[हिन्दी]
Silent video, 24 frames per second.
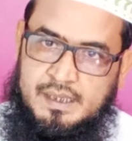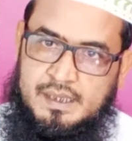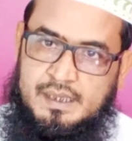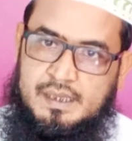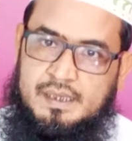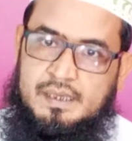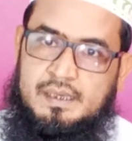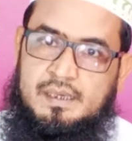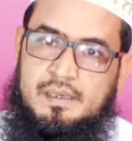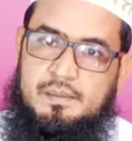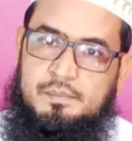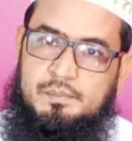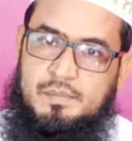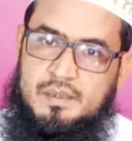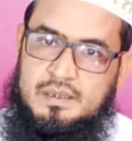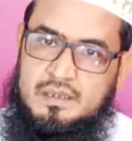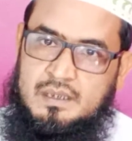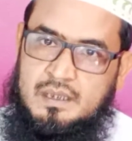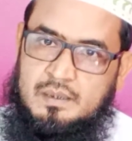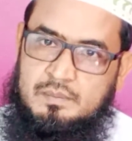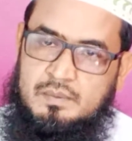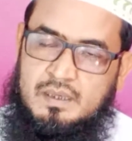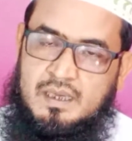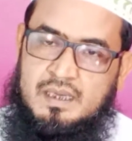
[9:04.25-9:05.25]
है
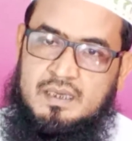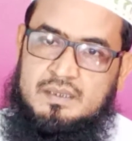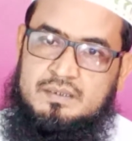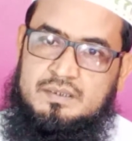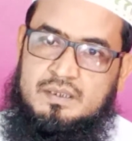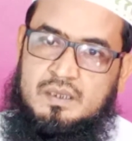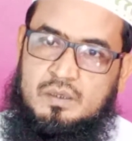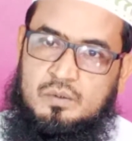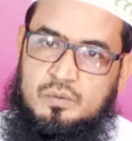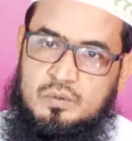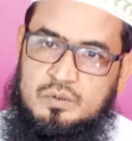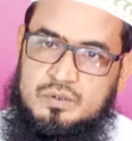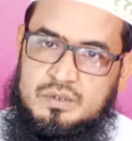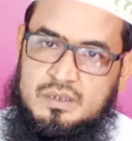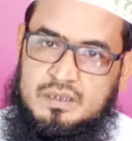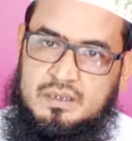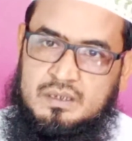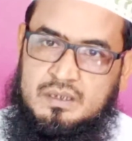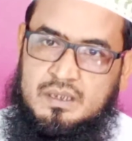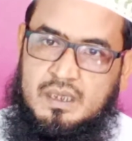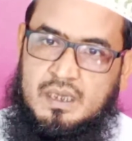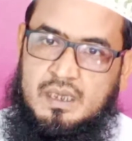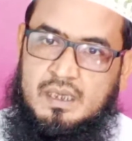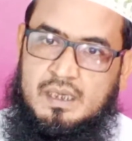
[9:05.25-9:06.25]
मतलब ऐसा हो
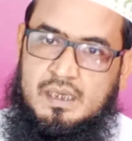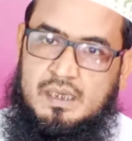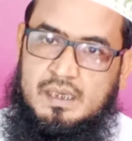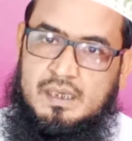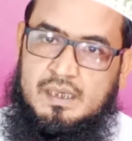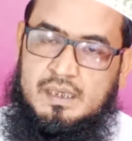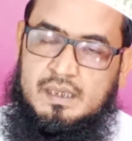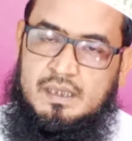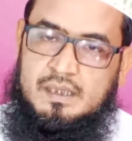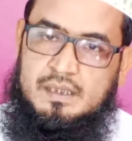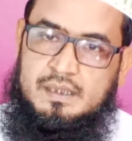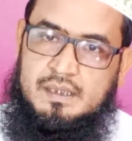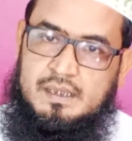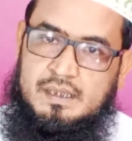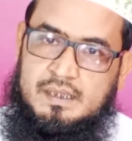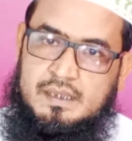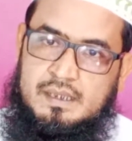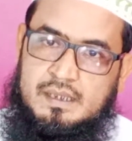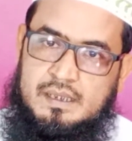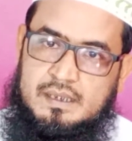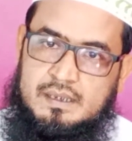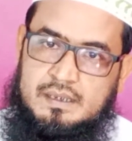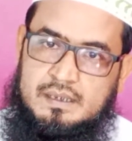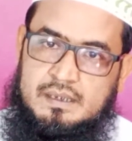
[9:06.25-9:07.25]
सकता है कि
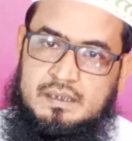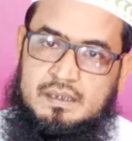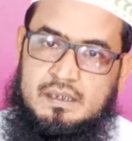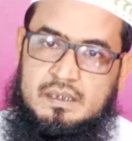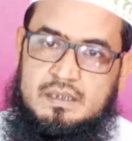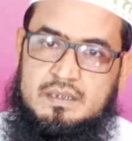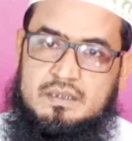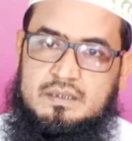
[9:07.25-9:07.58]
कहीं